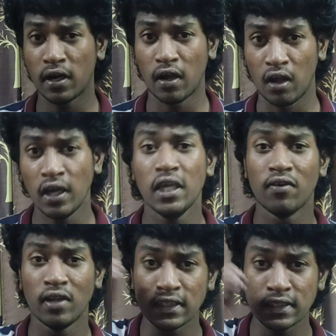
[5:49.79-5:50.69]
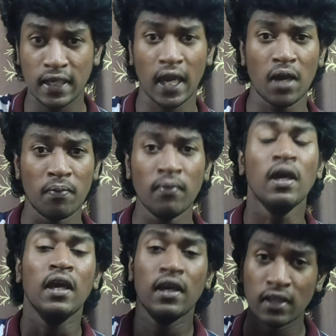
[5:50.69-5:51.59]
பட் ஆனால் இது வந்து ஸ்கேம்
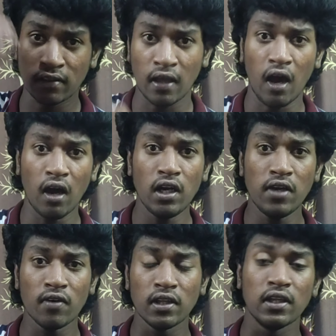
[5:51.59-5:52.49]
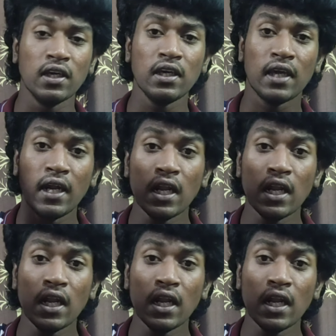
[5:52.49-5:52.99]
இதை தாண்டி வந்து